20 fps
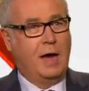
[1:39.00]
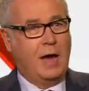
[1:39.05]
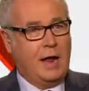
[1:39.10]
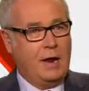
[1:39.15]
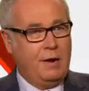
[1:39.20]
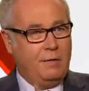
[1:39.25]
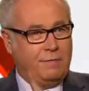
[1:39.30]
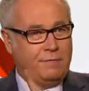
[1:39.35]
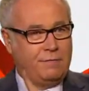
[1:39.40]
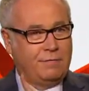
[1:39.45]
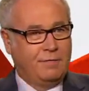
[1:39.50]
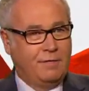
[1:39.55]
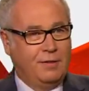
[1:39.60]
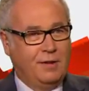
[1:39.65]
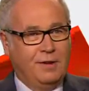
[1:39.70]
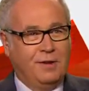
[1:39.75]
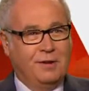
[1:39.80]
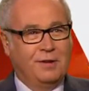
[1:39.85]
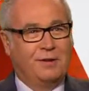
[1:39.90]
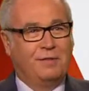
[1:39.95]
Elf
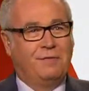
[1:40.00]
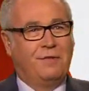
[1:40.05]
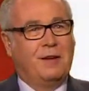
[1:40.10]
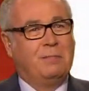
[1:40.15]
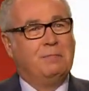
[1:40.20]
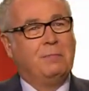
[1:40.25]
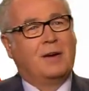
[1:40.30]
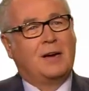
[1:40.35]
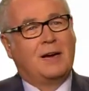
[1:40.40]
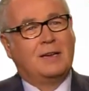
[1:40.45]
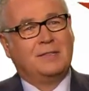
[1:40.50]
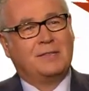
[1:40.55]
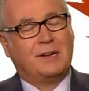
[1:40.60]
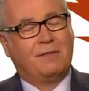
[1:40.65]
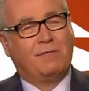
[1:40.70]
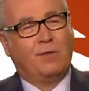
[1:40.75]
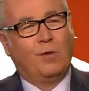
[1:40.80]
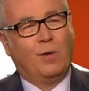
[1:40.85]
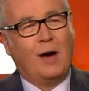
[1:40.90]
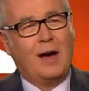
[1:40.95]
gefällt mir ganz
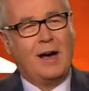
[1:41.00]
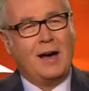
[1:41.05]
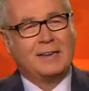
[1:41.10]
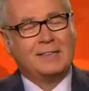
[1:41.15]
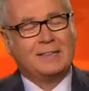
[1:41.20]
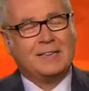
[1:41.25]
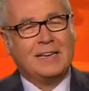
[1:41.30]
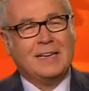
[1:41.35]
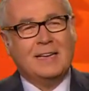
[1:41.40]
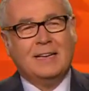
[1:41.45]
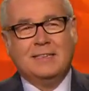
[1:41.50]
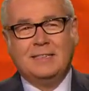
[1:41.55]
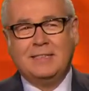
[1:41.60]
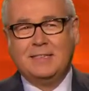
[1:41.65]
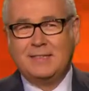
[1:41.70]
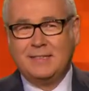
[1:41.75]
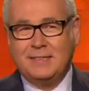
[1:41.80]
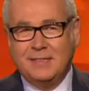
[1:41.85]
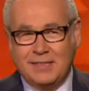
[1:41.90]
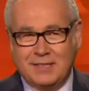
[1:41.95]
hervorragend.
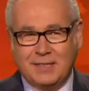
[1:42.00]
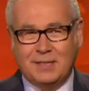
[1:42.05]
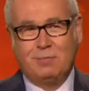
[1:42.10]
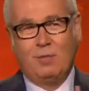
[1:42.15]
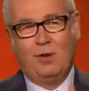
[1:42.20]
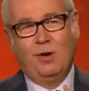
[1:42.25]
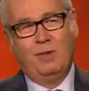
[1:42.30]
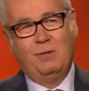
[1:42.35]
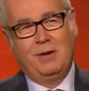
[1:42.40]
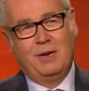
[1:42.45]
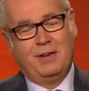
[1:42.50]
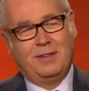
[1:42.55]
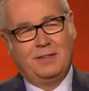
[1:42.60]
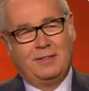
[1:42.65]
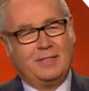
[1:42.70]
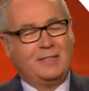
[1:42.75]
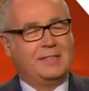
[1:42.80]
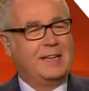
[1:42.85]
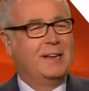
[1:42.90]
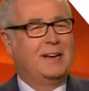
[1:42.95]
Diese Sitzmöbel,
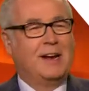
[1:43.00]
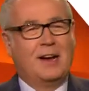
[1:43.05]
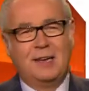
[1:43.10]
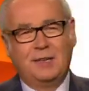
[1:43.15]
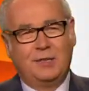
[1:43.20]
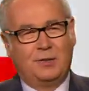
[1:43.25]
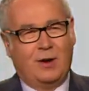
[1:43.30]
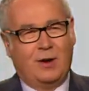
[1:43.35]
die sehen gar nicht so